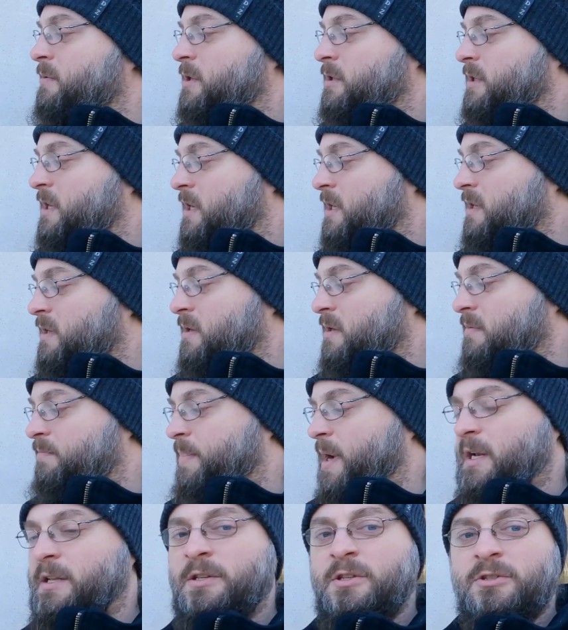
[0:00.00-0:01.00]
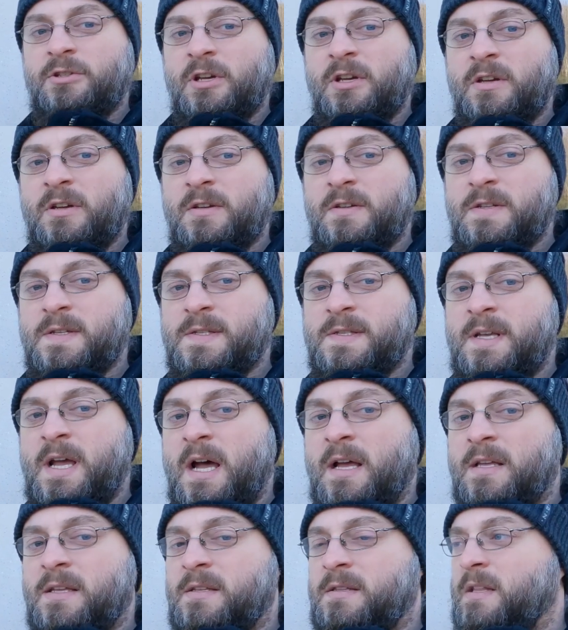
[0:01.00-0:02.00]
e, taki palniczek
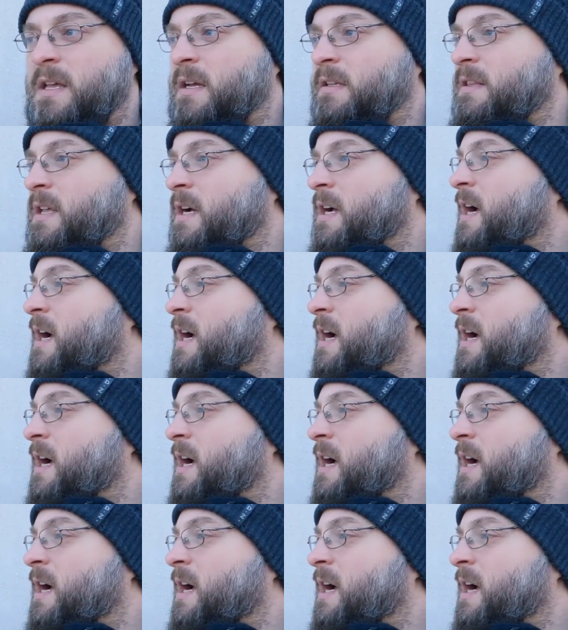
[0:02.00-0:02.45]
ga na, na,